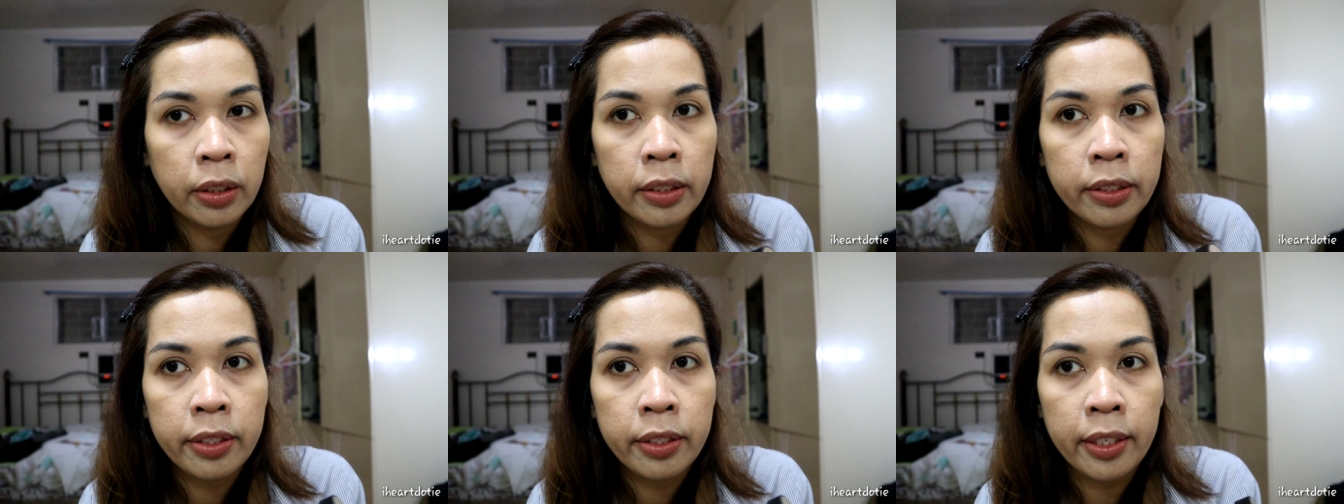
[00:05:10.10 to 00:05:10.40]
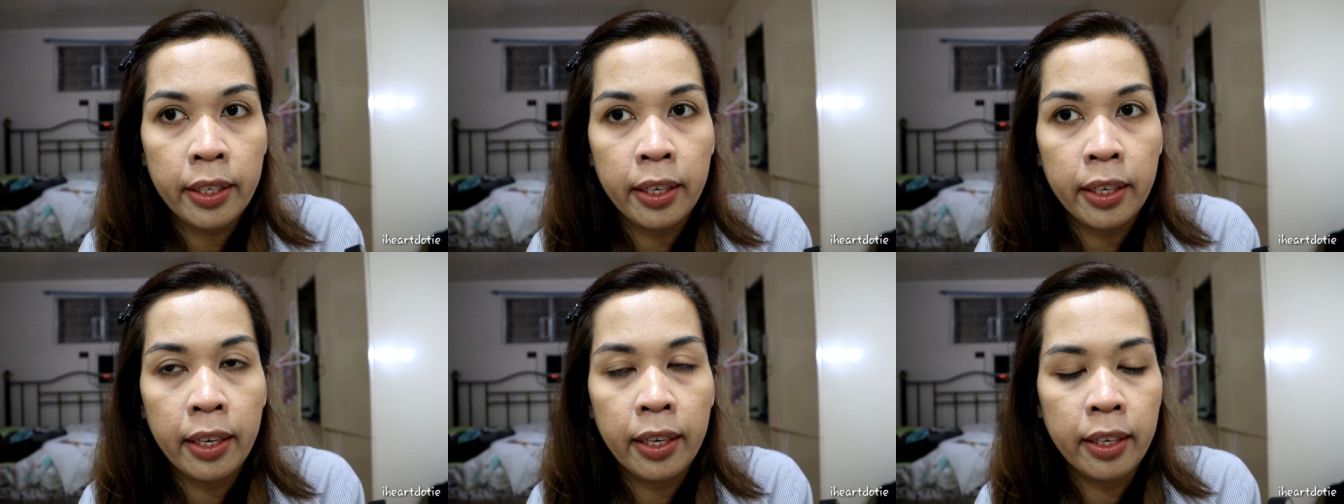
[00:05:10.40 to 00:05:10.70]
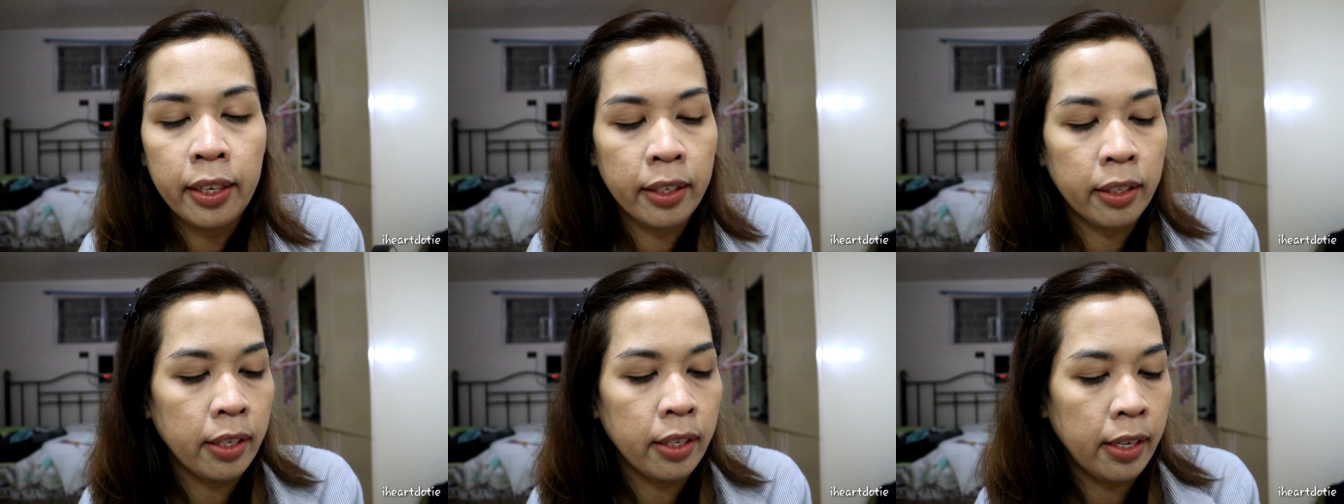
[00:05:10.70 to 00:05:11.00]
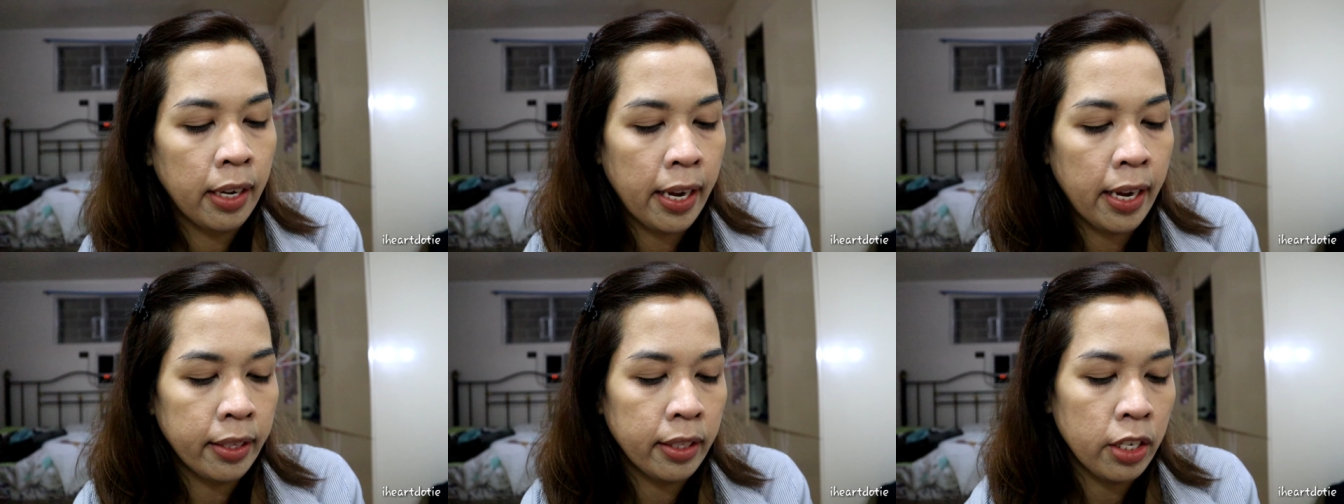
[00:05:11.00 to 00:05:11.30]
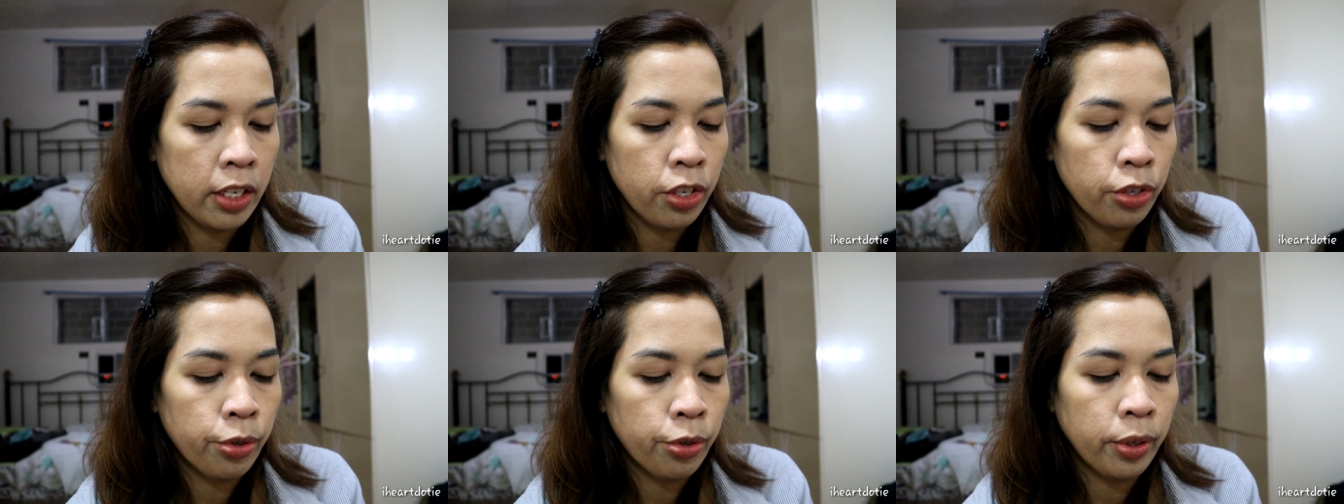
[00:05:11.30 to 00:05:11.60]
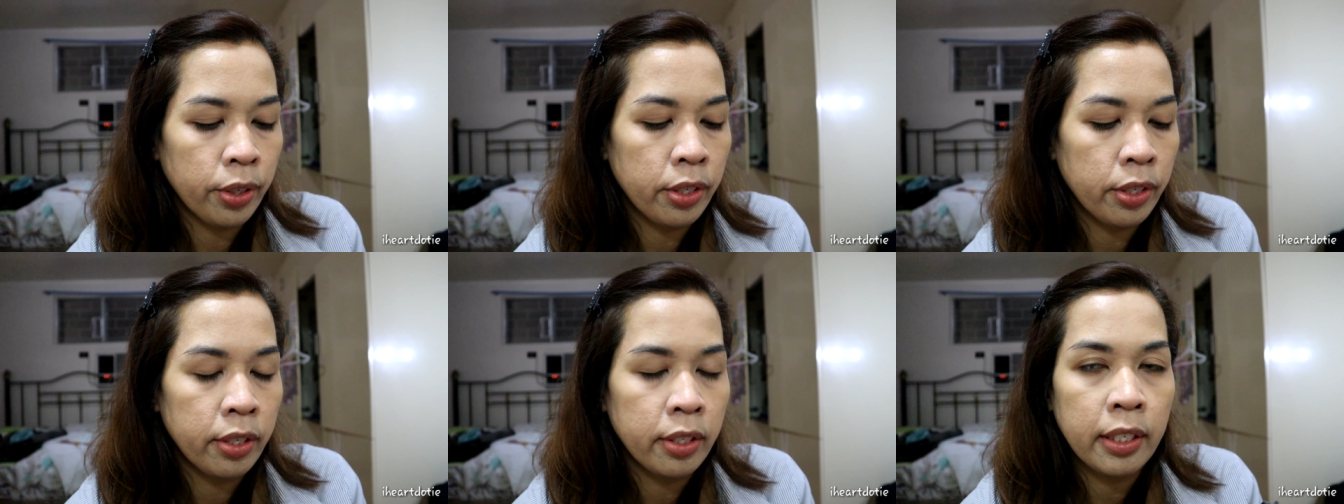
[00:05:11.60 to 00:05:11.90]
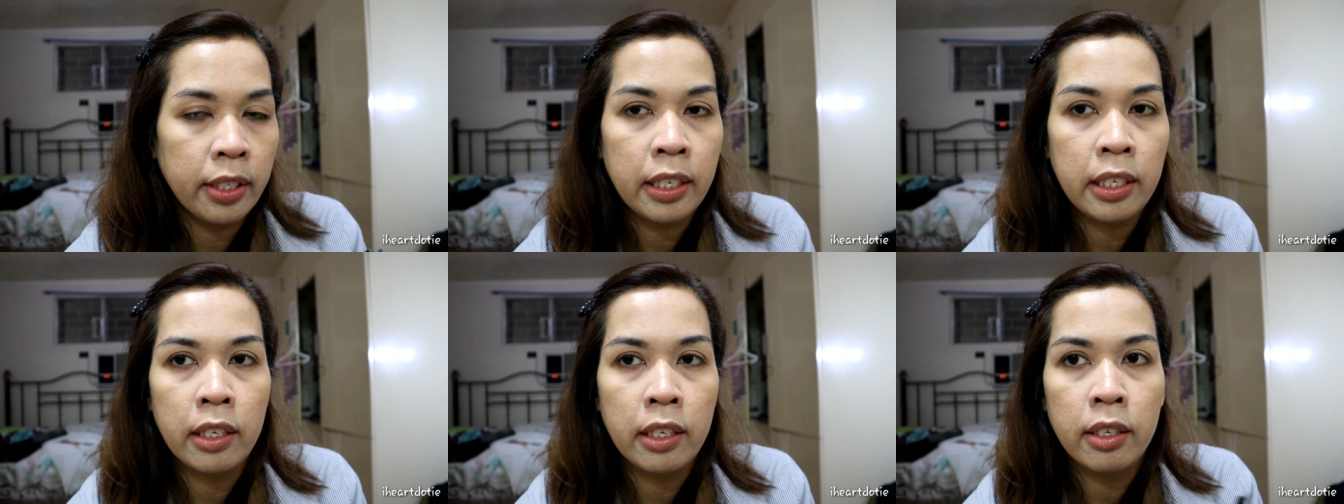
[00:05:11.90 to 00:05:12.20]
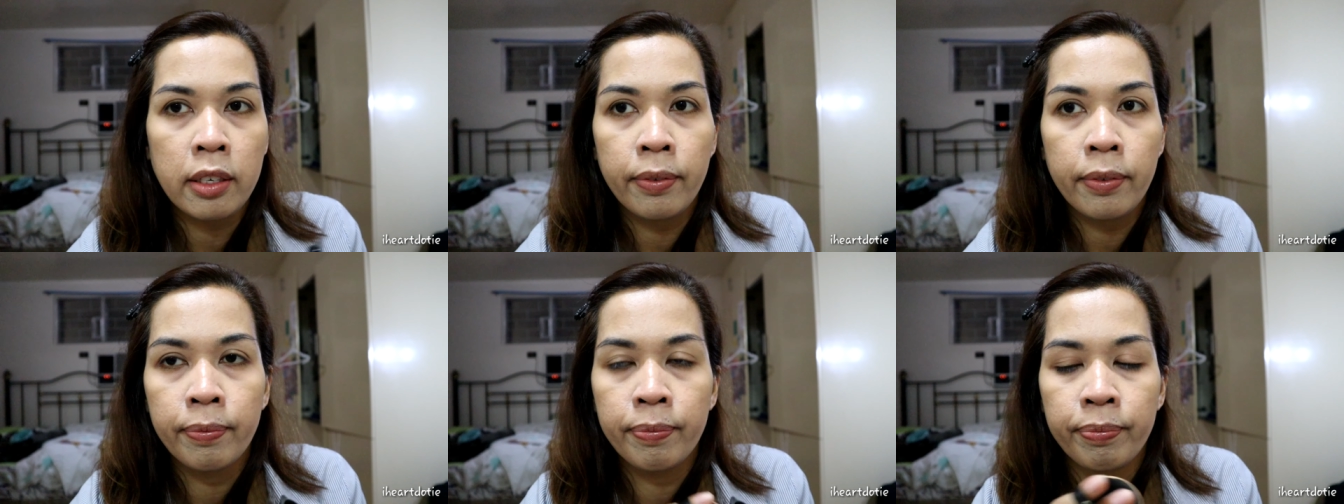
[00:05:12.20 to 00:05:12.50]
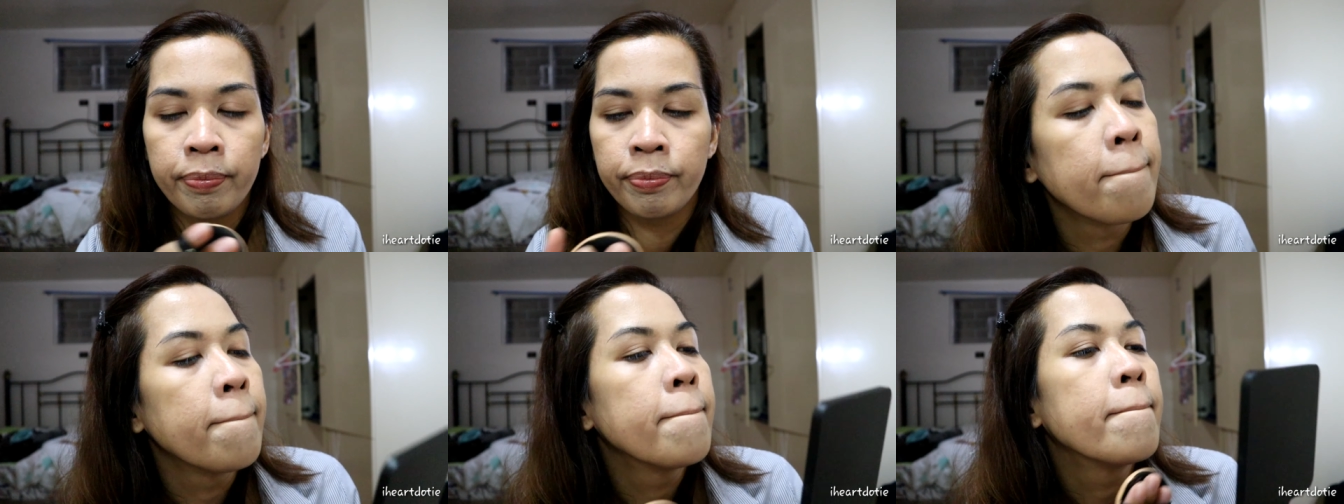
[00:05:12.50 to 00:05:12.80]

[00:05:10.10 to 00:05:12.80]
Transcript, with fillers: sa ating first E.